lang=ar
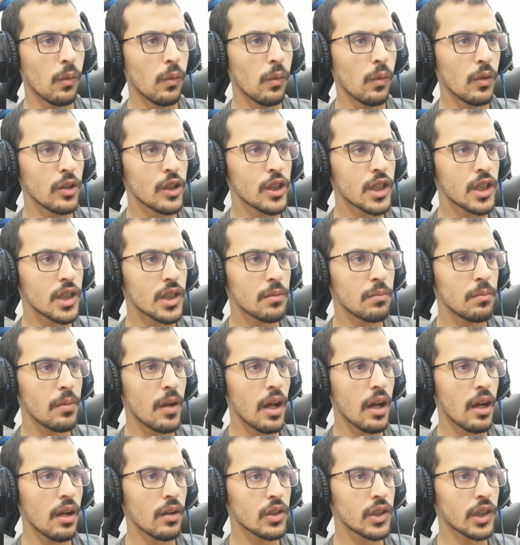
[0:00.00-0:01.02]
وش
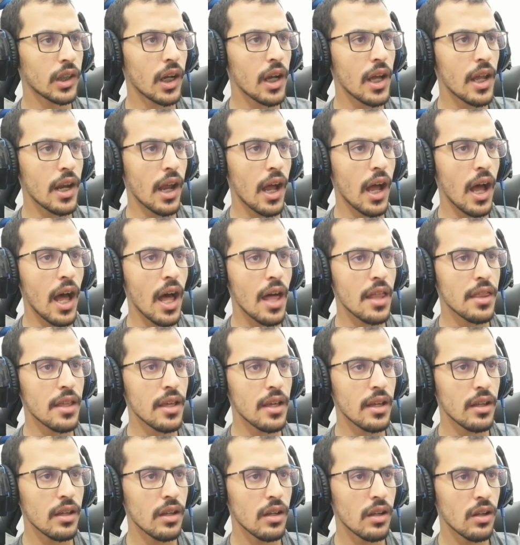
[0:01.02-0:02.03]
وش غير
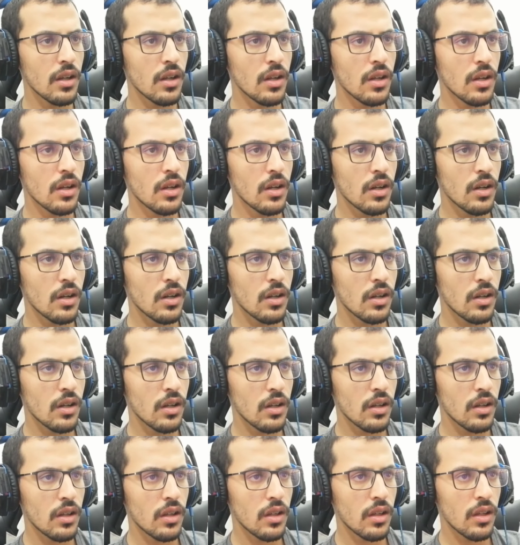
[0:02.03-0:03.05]
هذه ها؟
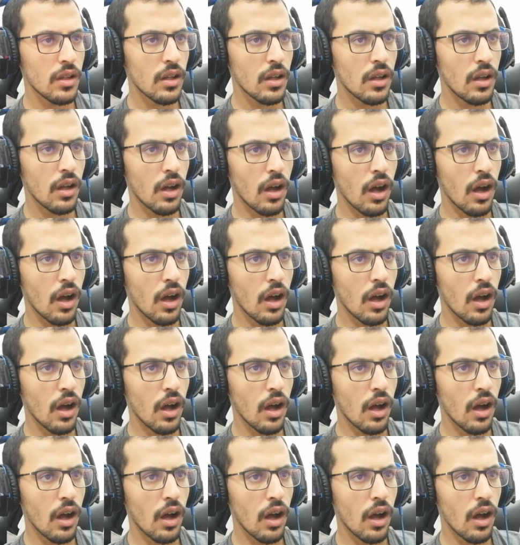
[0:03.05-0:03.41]
ها؟